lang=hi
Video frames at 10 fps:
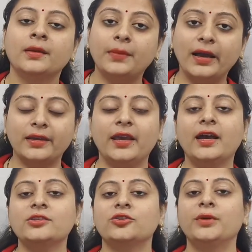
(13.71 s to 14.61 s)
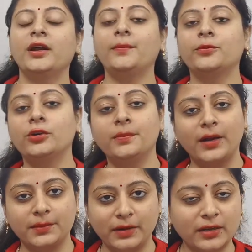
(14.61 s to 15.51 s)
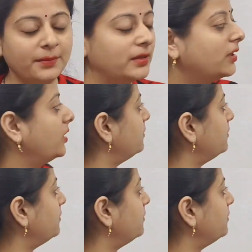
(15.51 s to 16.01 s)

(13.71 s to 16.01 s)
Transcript: बाकी आज जो मैं आपको डिपार्टमेंट का बताने